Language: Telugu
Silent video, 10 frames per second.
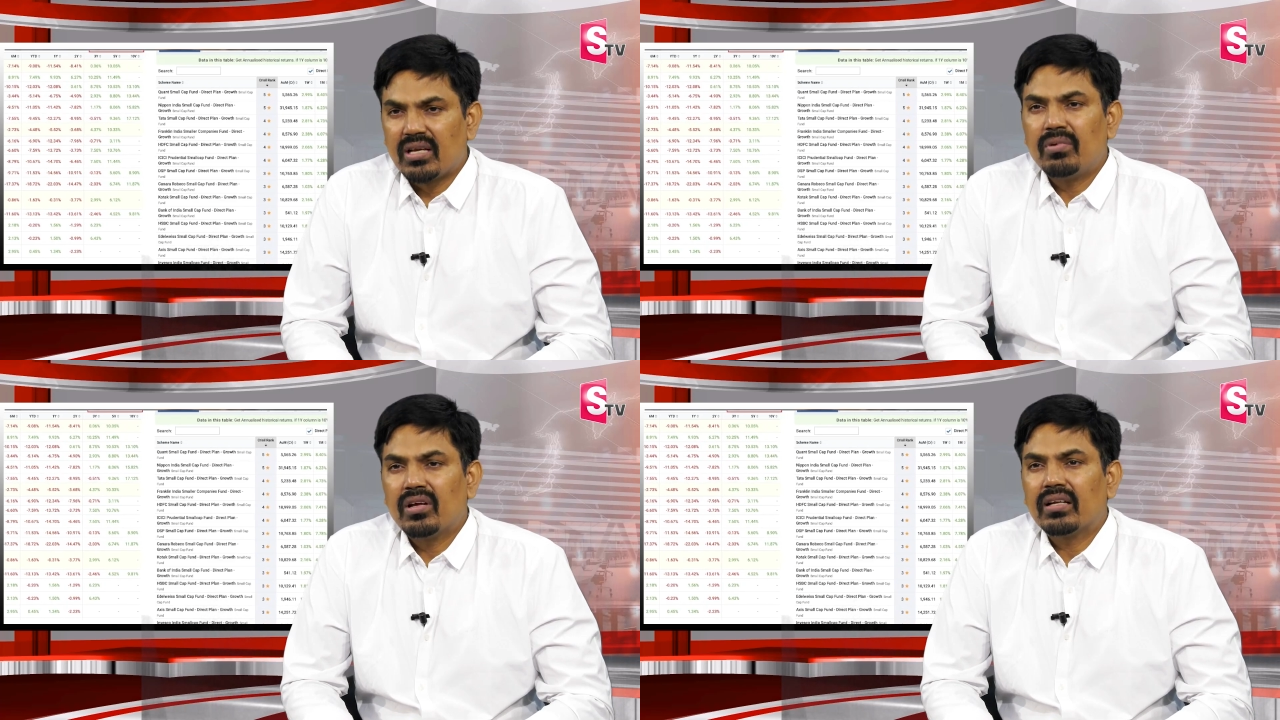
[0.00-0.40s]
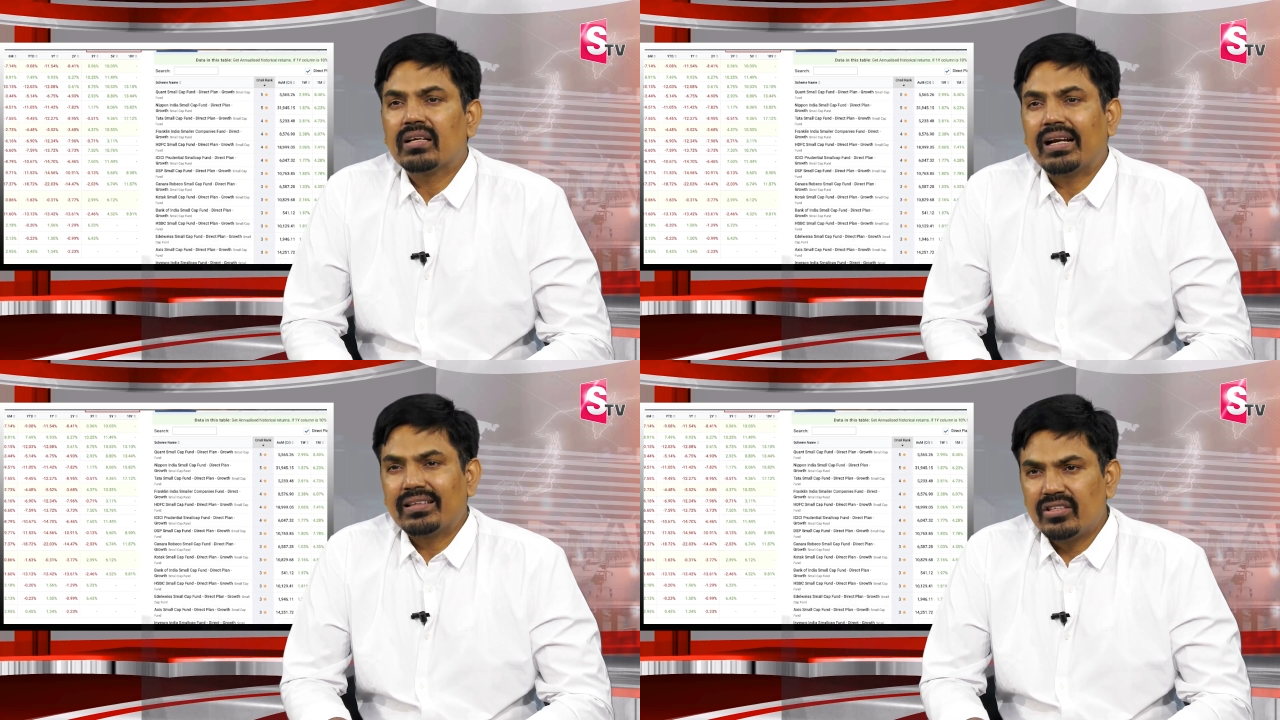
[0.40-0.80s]
టైంలో కానీ
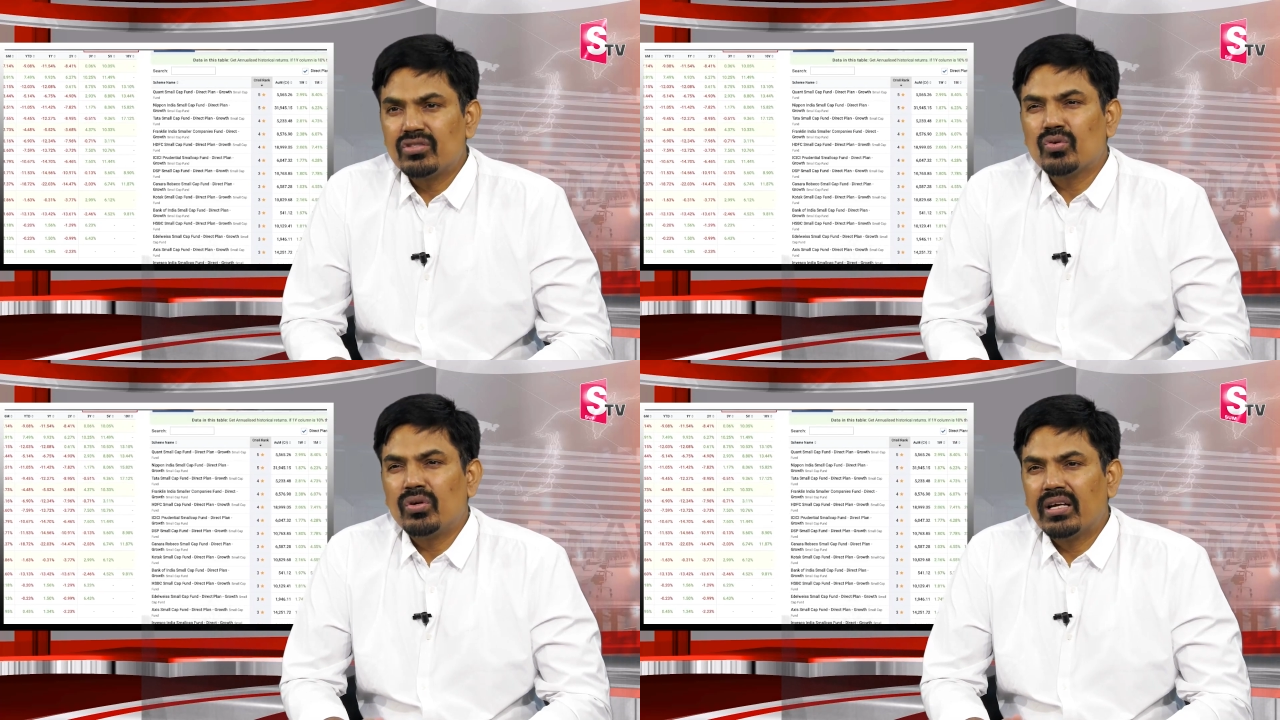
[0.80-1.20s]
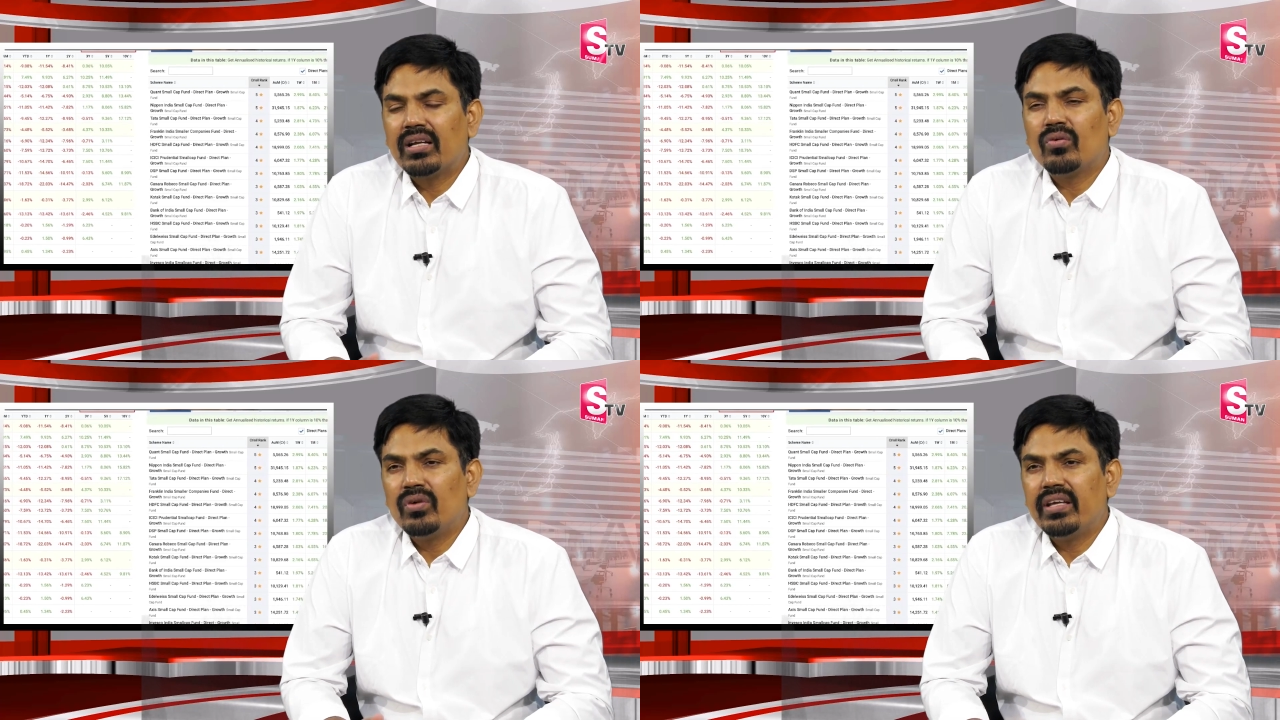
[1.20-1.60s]
కలెక్ట్ చేసుకుంటే
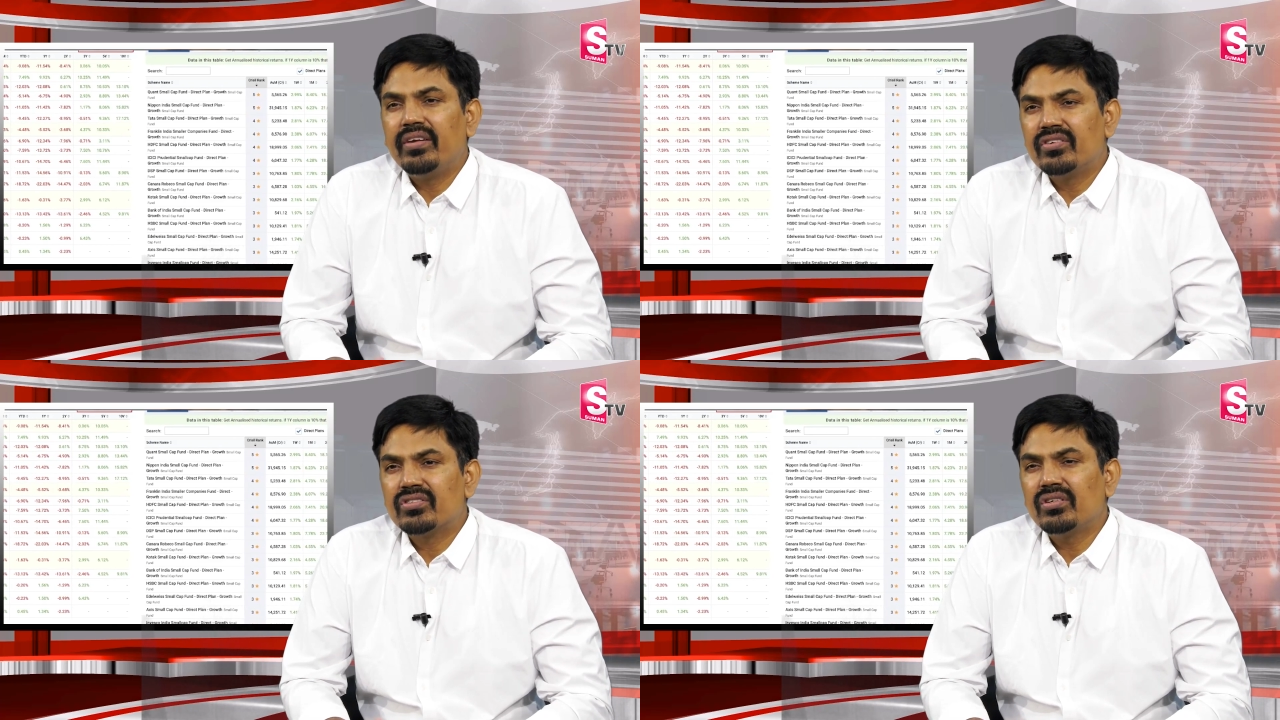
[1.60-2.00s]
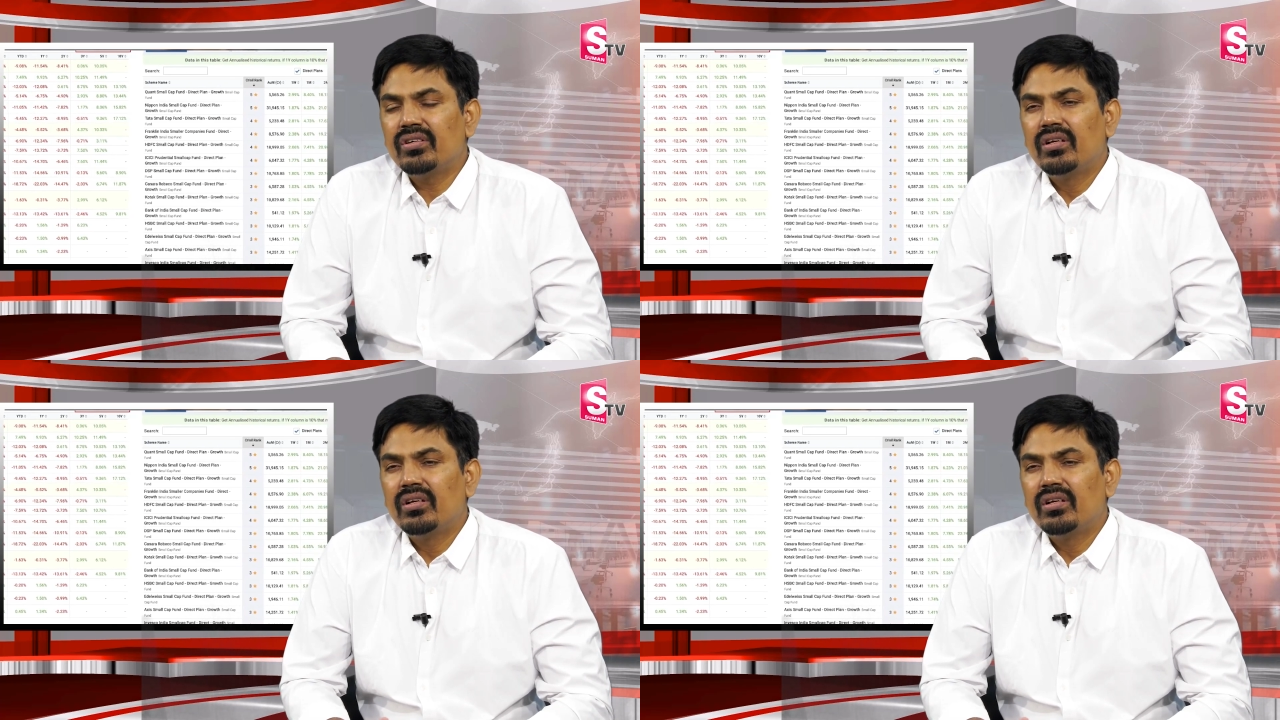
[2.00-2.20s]
కనుకుంటే యూనిట్స్